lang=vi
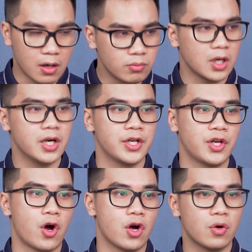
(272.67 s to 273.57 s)
đồng thời
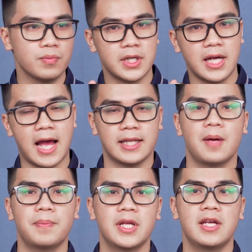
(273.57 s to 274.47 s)
nó cũng sẽ hạ
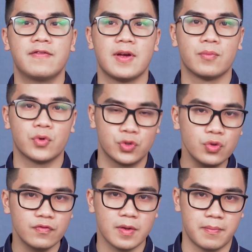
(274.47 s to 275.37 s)
thấp đi về một
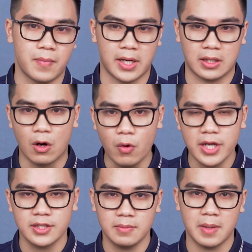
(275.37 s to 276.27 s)
chút về mặt cấu
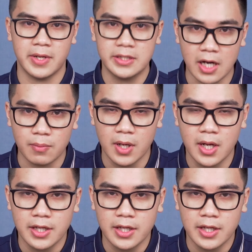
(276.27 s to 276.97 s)
hình sức mạnh bên trong